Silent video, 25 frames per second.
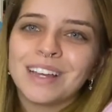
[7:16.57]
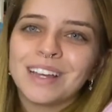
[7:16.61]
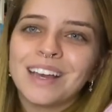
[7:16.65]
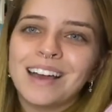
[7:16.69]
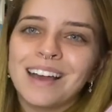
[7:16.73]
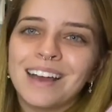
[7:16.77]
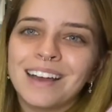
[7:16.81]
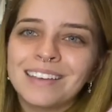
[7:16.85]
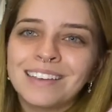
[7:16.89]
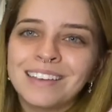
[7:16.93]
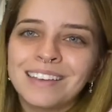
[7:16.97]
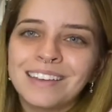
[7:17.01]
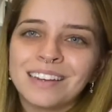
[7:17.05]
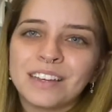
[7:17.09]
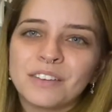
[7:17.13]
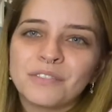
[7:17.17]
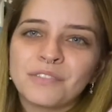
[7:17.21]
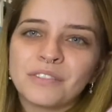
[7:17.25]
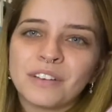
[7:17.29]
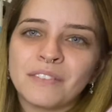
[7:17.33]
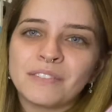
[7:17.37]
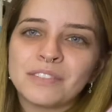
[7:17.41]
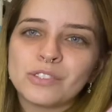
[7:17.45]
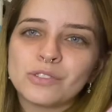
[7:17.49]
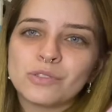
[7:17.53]
Aqui, né? Que
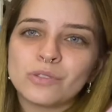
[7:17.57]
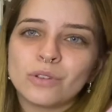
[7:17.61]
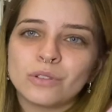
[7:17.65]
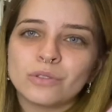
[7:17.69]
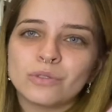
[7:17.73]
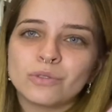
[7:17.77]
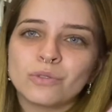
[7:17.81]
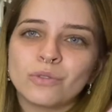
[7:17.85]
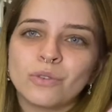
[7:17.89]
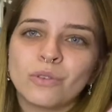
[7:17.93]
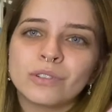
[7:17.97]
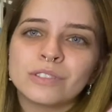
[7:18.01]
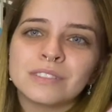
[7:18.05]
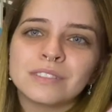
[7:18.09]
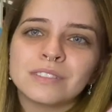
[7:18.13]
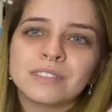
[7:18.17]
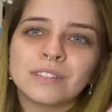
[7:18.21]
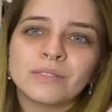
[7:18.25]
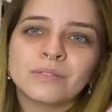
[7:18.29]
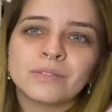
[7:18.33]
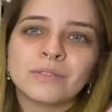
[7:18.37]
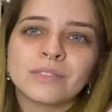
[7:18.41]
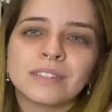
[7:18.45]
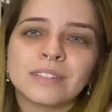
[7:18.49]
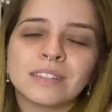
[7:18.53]
ficava esse troço
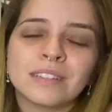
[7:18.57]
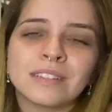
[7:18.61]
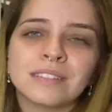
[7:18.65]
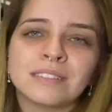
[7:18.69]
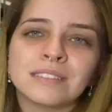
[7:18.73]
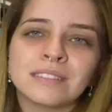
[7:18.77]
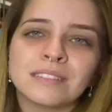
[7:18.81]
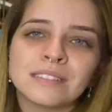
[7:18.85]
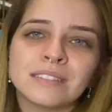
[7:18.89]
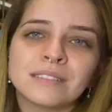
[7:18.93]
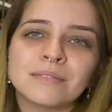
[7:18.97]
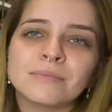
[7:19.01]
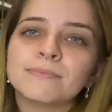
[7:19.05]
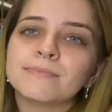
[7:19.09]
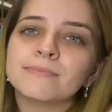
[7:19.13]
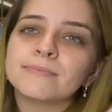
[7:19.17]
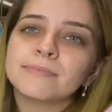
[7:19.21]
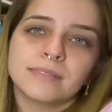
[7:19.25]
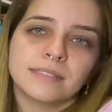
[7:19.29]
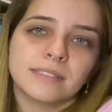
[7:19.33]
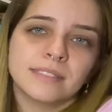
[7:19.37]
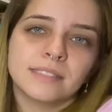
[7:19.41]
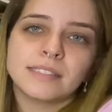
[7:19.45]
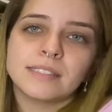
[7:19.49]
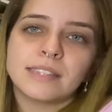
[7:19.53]
roçando aqui, assim,
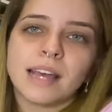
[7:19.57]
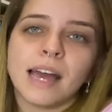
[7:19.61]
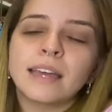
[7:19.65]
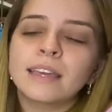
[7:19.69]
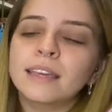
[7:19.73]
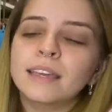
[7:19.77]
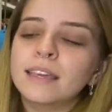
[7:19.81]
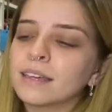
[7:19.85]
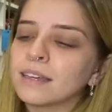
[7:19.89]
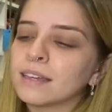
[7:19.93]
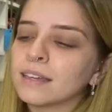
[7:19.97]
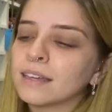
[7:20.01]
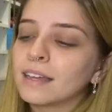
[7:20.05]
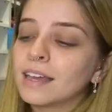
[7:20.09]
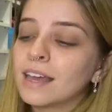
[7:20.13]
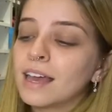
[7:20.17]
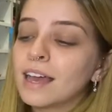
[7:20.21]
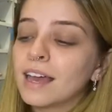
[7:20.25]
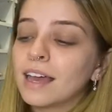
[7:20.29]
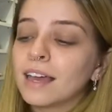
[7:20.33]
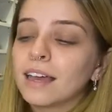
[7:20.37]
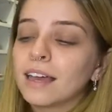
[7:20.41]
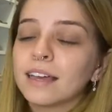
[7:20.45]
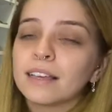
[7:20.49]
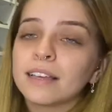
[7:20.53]
saía.
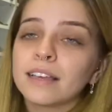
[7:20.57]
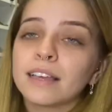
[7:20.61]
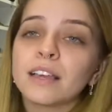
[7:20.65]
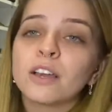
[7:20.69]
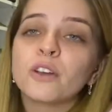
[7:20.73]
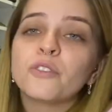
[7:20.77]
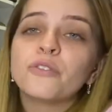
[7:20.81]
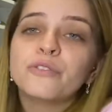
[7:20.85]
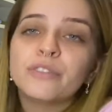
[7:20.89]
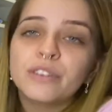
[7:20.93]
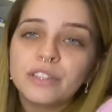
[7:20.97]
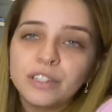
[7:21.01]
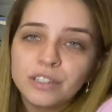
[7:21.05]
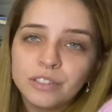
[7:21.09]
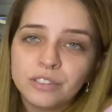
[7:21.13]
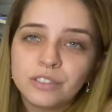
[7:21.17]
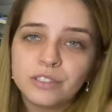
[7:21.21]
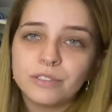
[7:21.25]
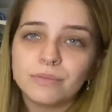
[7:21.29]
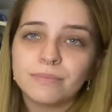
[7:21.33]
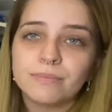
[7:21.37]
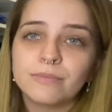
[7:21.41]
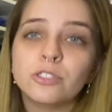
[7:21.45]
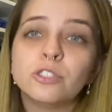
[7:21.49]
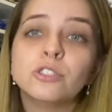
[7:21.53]
O que, que eu
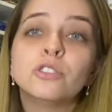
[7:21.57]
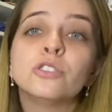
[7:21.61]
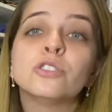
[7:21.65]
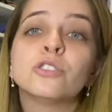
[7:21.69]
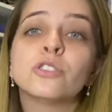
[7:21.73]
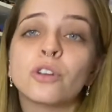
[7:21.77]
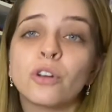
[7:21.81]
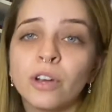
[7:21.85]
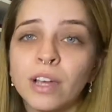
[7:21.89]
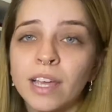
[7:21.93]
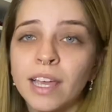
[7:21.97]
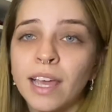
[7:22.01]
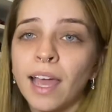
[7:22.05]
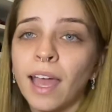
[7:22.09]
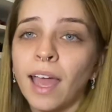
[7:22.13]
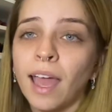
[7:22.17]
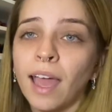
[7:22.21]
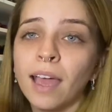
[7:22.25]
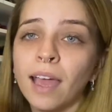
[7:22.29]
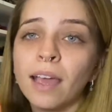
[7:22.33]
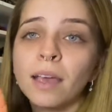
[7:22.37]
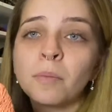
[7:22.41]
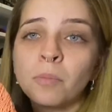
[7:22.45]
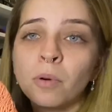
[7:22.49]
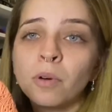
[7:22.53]
fiz?
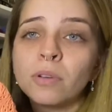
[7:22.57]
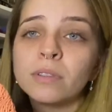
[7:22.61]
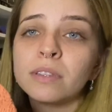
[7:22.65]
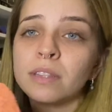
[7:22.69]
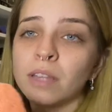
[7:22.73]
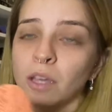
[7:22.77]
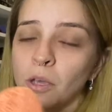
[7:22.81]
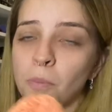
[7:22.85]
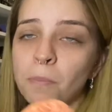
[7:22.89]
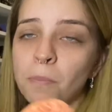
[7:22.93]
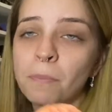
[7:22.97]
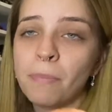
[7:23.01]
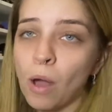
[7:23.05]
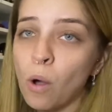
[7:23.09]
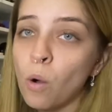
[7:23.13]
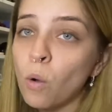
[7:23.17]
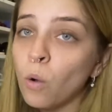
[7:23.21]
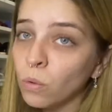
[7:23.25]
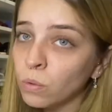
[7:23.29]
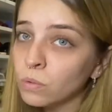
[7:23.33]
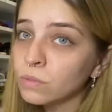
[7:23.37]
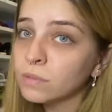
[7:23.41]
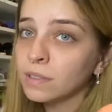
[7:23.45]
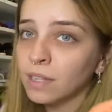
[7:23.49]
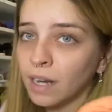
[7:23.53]
Destroquei, botei o pé ao
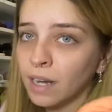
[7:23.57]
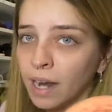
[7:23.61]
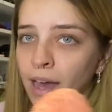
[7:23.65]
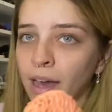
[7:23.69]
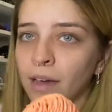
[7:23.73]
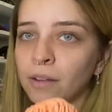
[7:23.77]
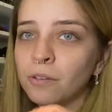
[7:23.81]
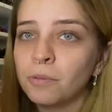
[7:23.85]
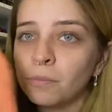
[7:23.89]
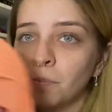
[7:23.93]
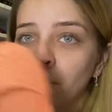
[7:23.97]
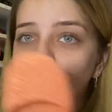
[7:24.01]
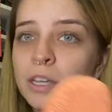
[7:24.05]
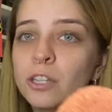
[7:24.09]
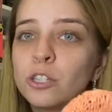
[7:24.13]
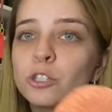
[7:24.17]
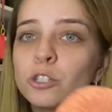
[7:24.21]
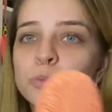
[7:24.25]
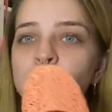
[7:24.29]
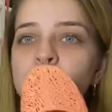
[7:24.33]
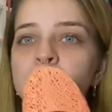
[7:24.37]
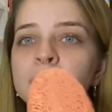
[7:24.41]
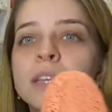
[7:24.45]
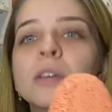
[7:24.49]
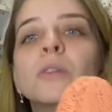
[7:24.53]
contrário
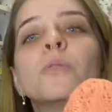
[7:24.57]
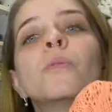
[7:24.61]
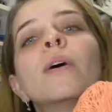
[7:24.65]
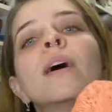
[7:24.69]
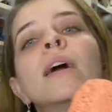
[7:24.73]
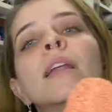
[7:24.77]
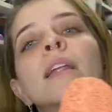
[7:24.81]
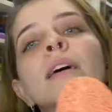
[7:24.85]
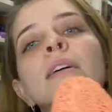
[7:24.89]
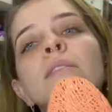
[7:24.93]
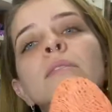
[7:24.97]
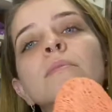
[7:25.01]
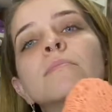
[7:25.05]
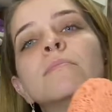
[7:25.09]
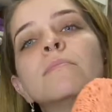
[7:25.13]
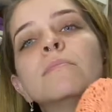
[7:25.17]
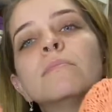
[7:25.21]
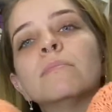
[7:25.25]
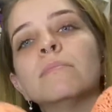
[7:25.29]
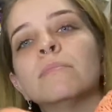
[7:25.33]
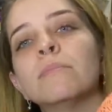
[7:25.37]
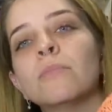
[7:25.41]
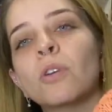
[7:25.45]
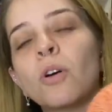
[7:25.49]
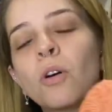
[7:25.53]
mesmo, andei com ela
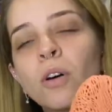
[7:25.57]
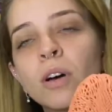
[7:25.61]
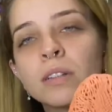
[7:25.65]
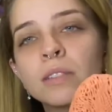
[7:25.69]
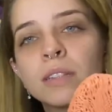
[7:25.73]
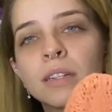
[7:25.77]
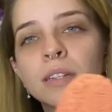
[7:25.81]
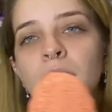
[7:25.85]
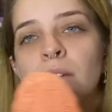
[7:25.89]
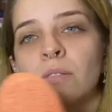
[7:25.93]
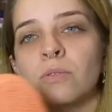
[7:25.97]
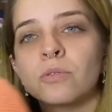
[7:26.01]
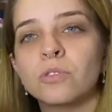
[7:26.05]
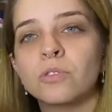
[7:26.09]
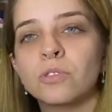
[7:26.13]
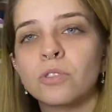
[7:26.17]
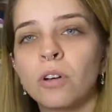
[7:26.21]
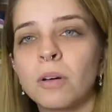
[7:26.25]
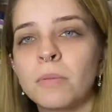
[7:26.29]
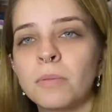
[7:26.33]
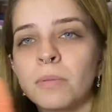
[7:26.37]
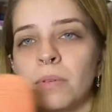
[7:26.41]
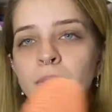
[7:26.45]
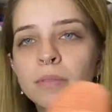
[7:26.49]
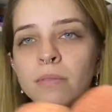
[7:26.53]
torta, né? No
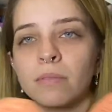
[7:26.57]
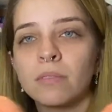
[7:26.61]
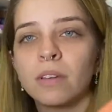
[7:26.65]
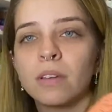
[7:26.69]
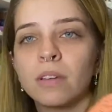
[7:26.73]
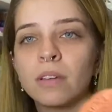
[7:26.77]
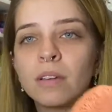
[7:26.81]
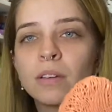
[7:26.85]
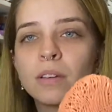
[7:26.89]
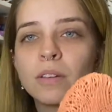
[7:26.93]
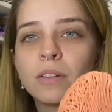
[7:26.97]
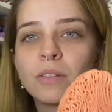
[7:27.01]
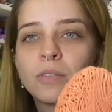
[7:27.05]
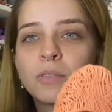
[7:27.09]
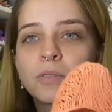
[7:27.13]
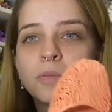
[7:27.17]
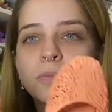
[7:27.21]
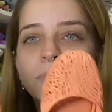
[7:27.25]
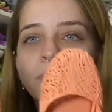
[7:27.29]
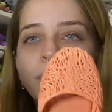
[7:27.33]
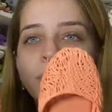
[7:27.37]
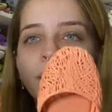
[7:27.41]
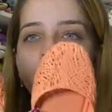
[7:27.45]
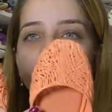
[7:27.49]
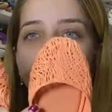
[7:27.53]
shopping, com o
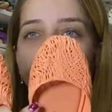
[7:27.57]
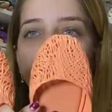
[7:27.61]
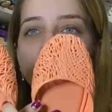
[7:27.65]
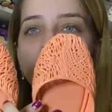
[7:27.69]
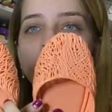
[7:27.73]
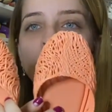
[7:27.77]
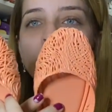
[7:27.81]
pé ao